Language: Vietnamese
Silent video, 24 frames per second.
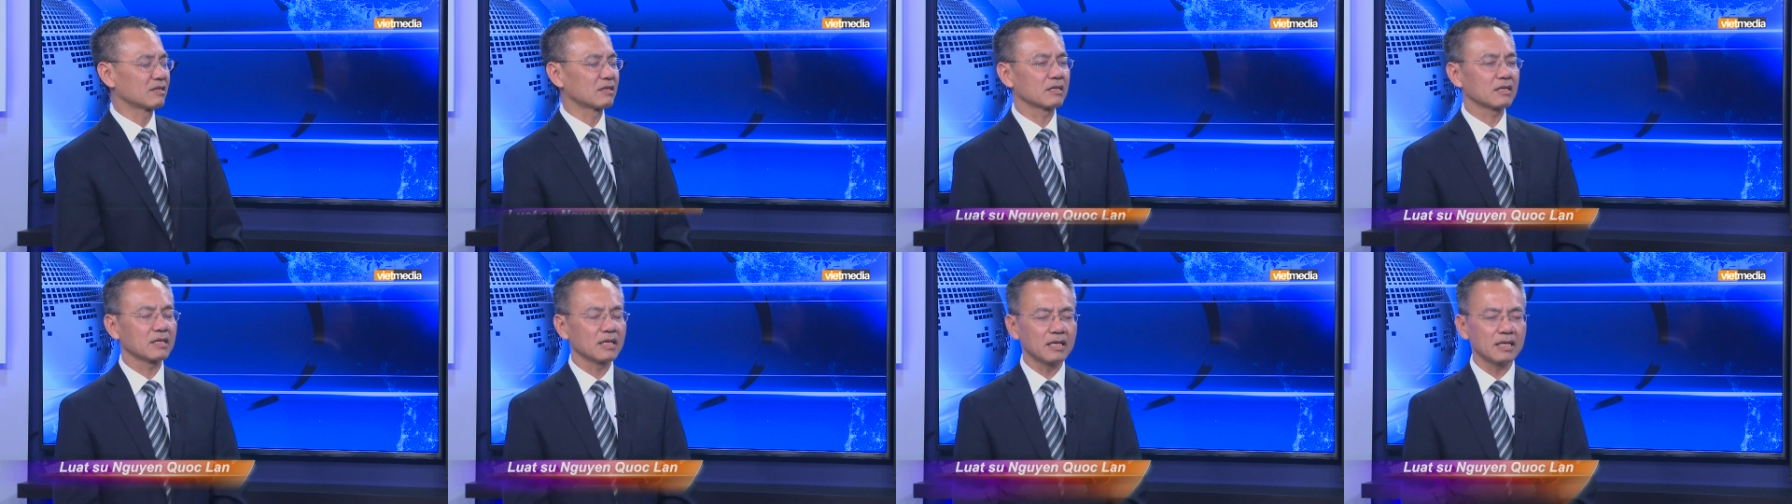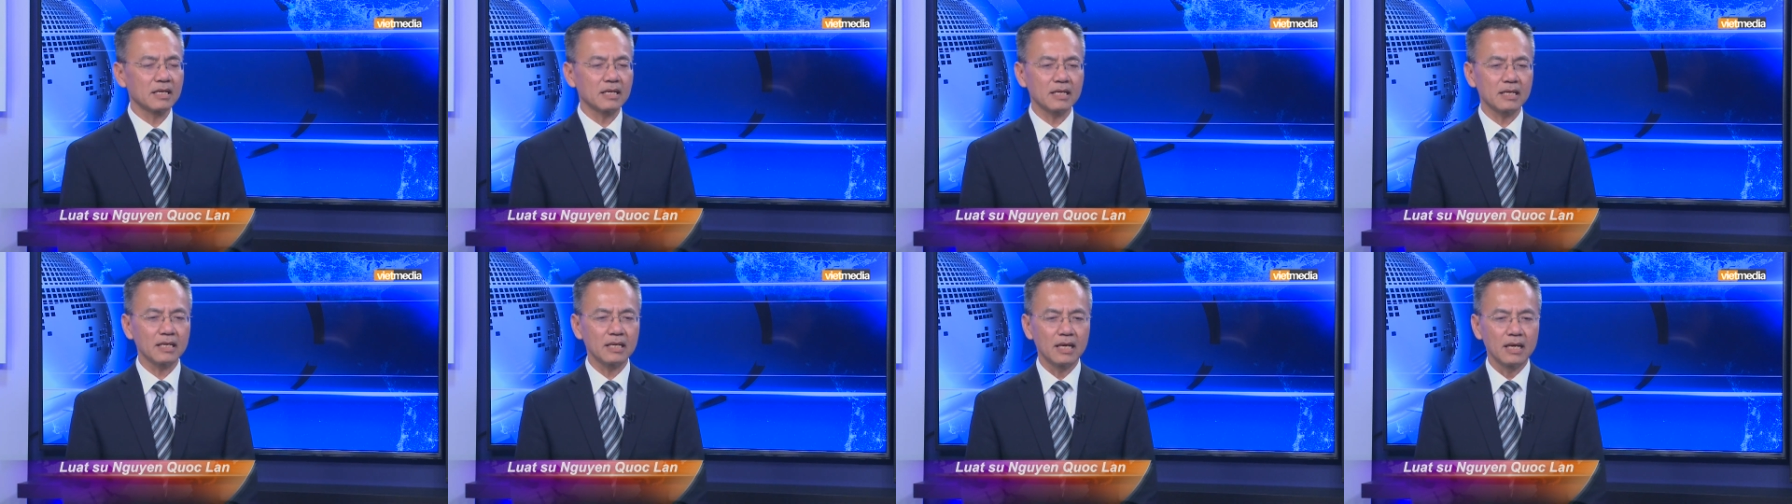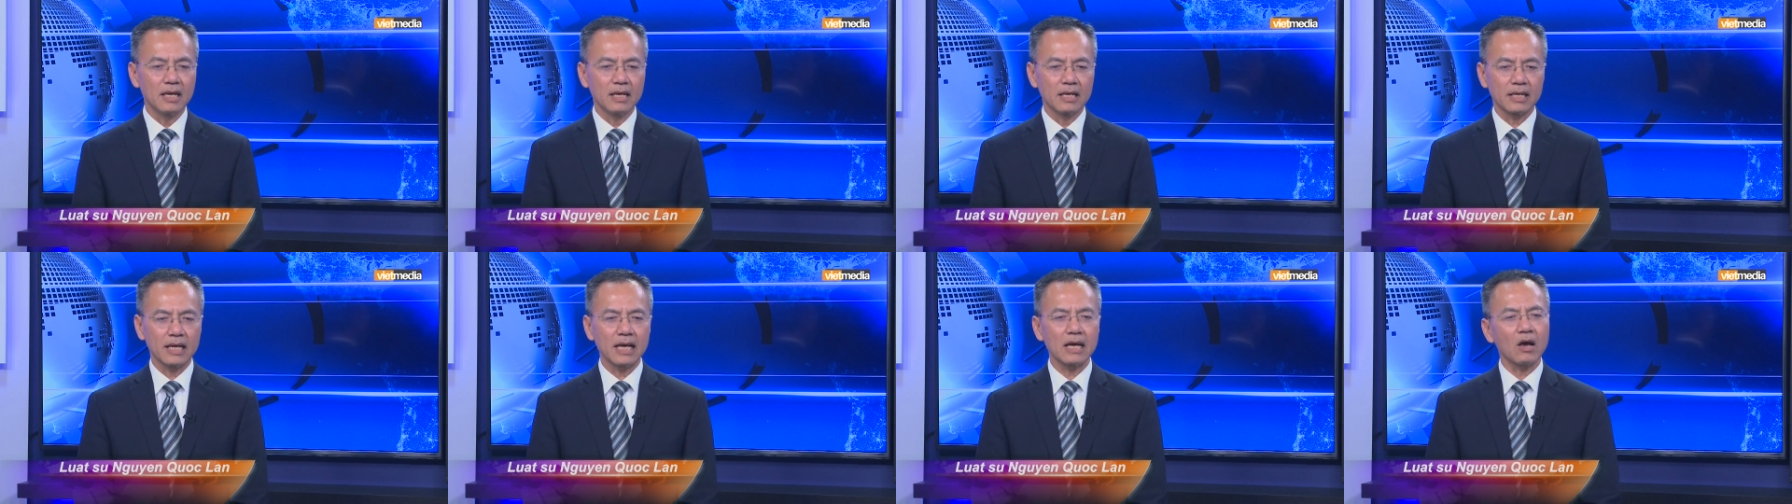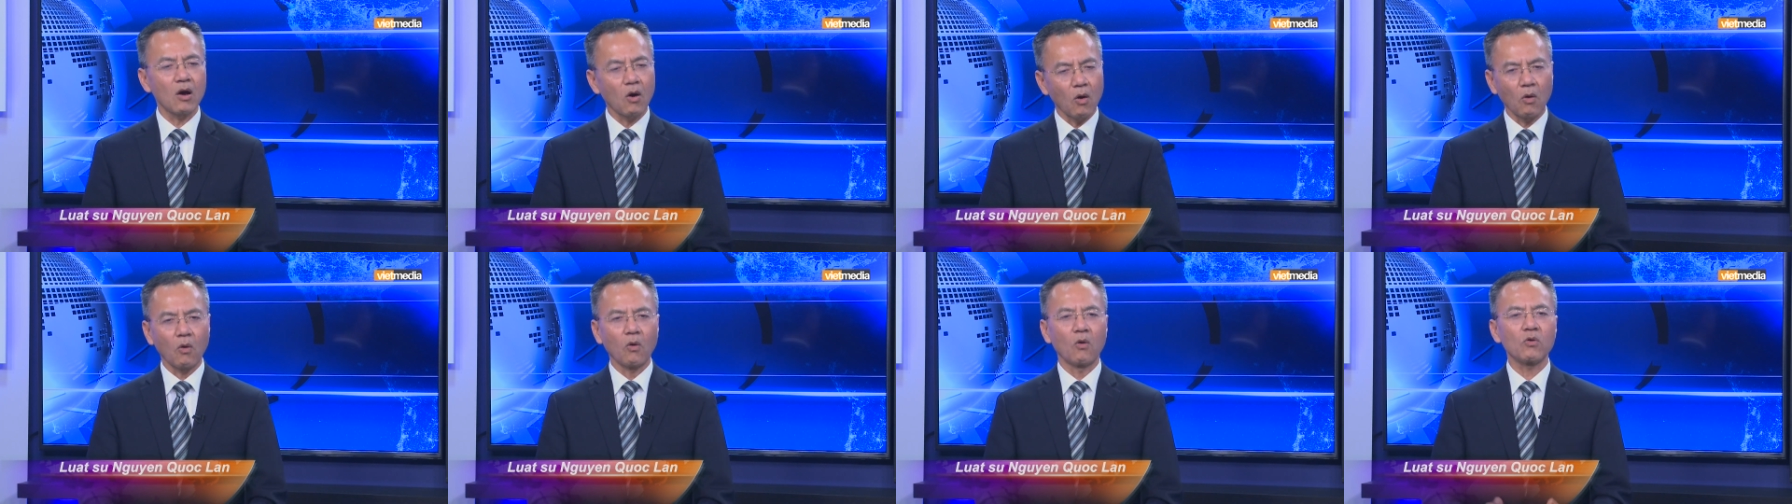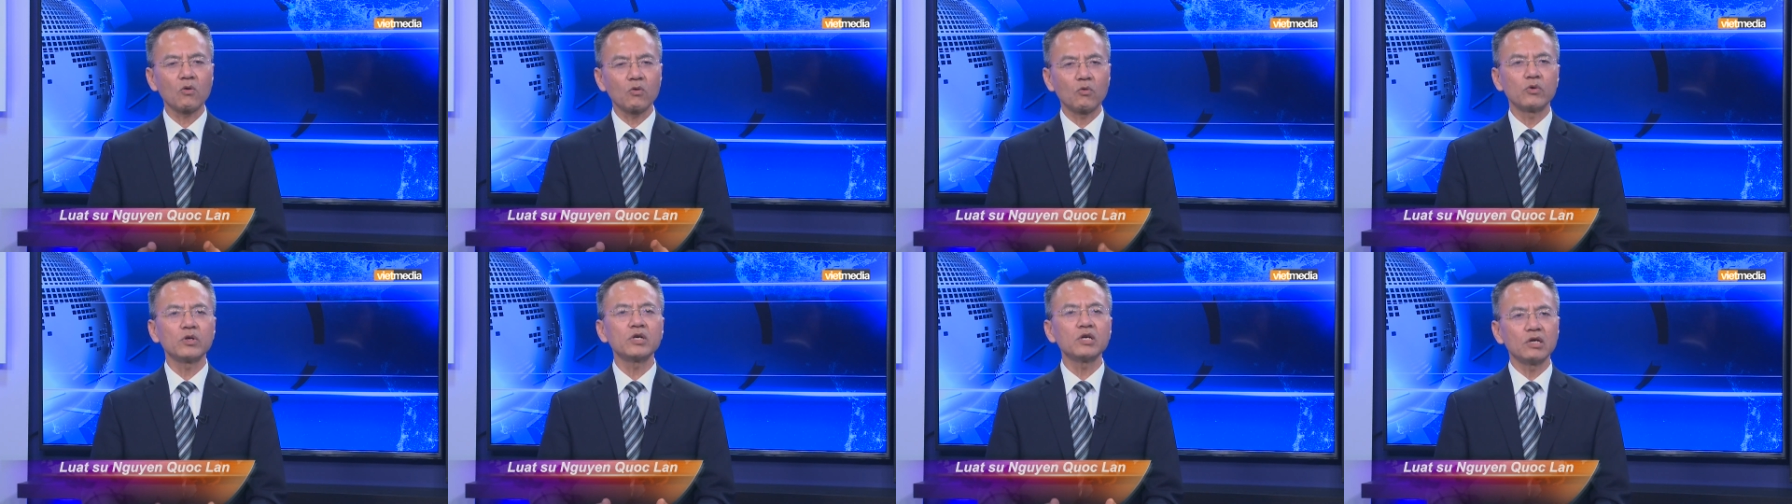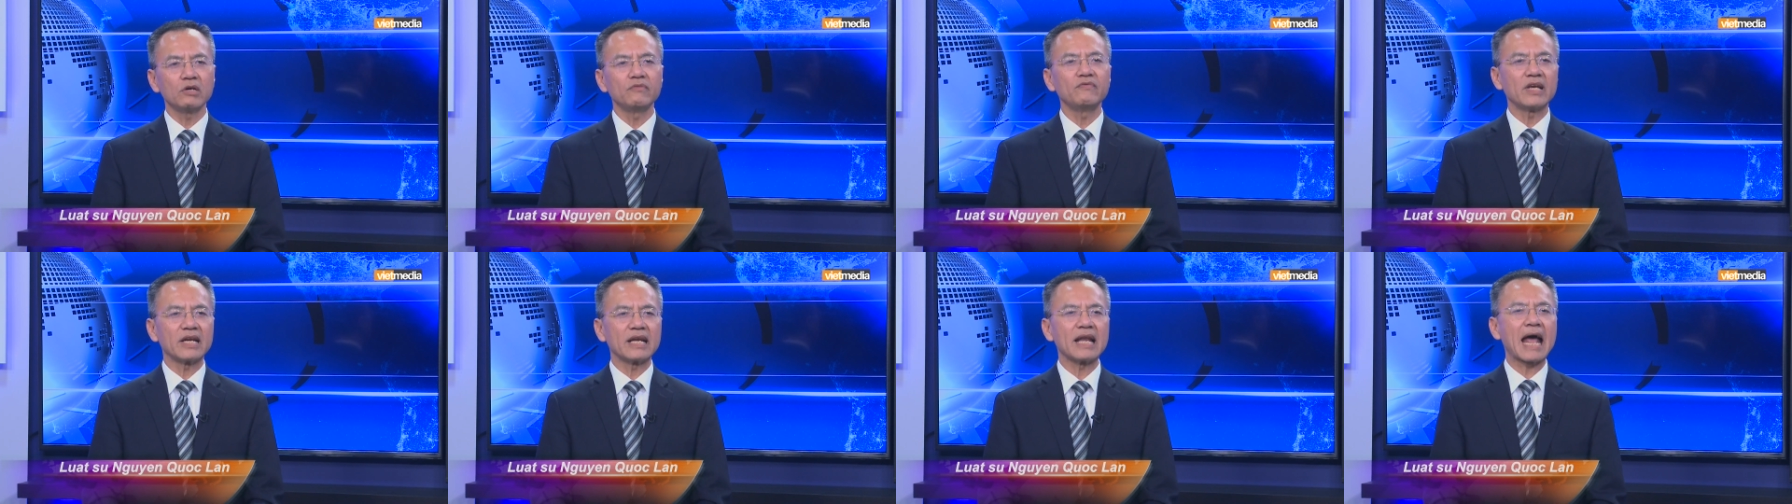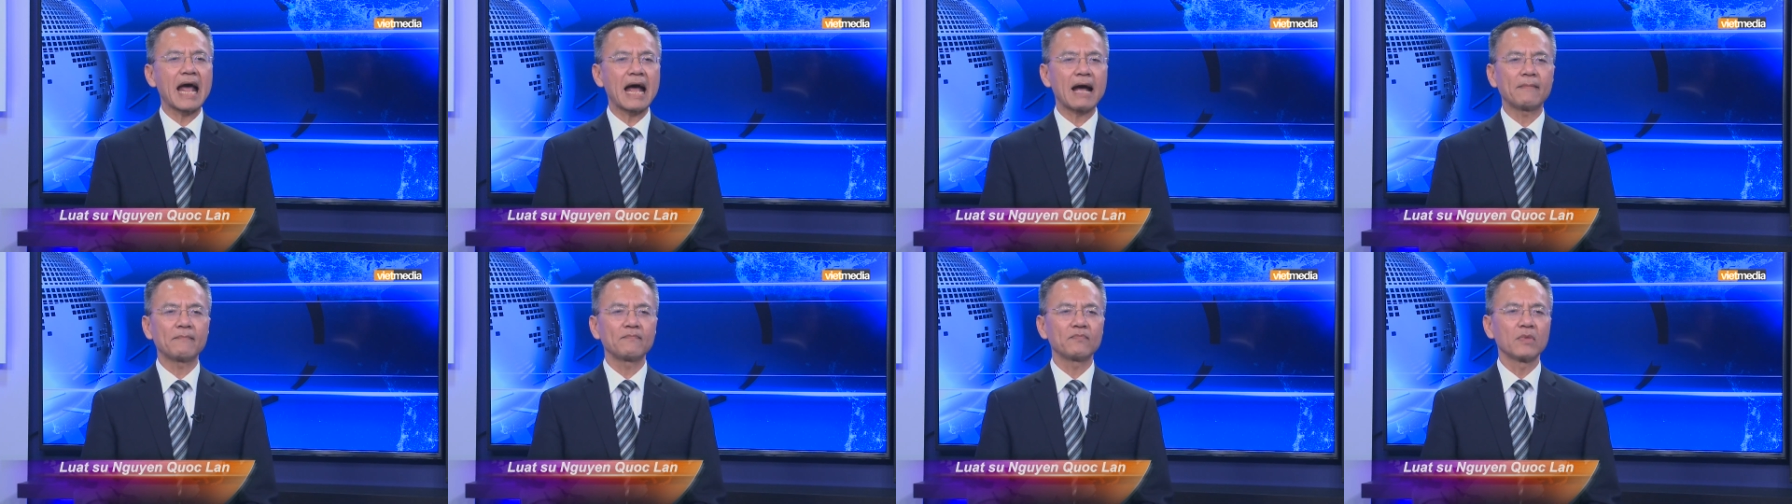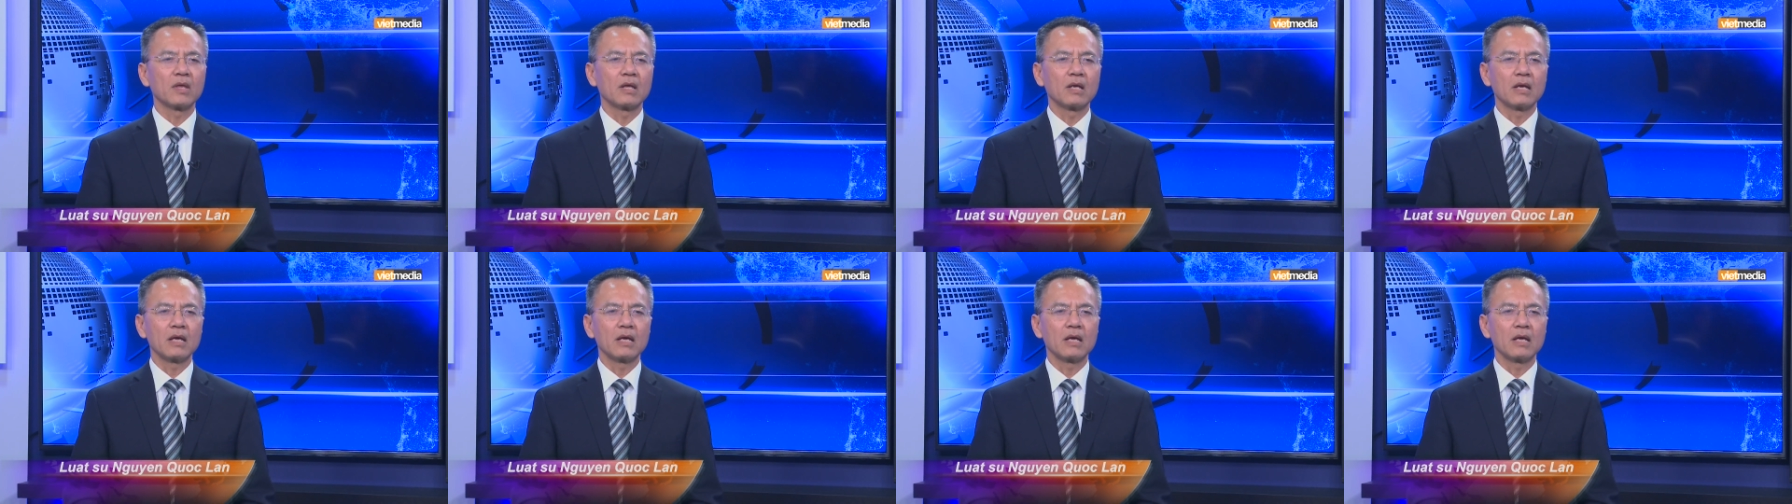cái cái cái khổ của người Việt Nam